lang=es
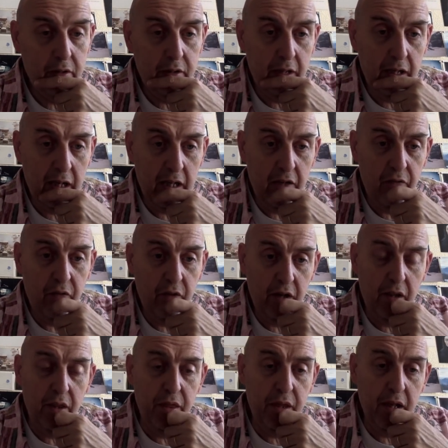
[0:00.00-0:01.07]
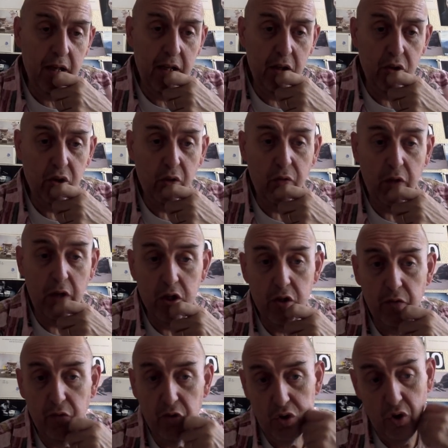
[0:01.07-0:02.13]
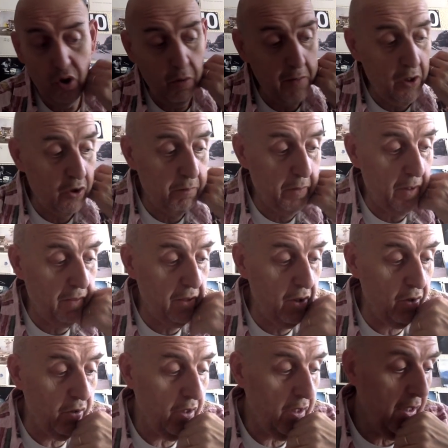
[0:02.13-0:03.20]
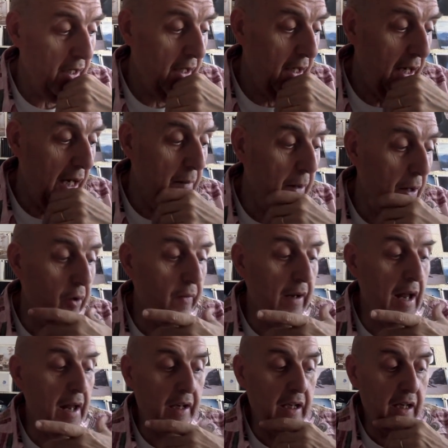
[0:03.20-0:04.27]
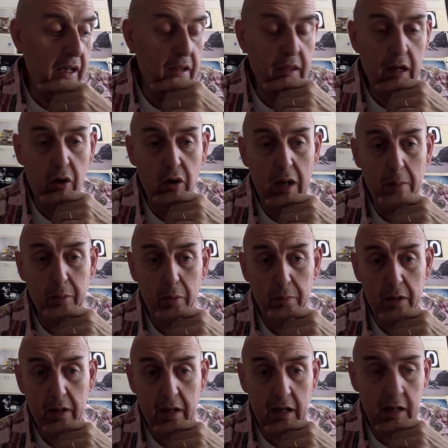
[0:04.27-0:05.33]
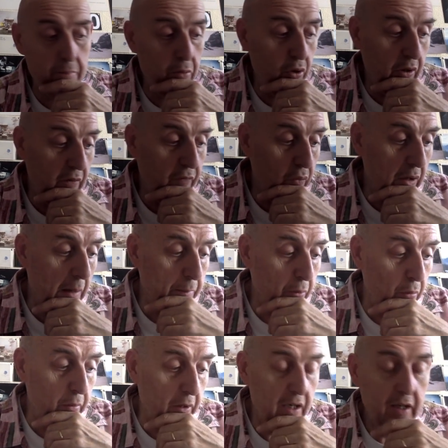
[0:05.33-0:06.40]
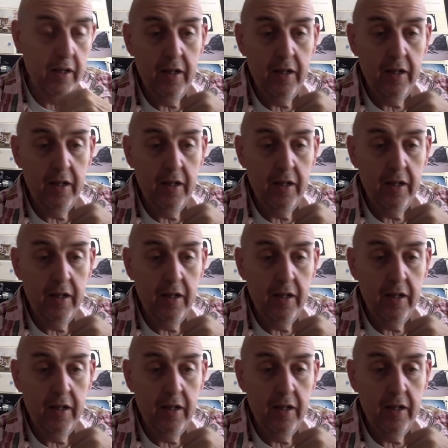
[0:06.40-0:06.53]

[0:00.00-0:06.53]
de que, a diferencia de otros filósofos, no menospreció el valor de la riqueza o la propiedad porque fuera pobre.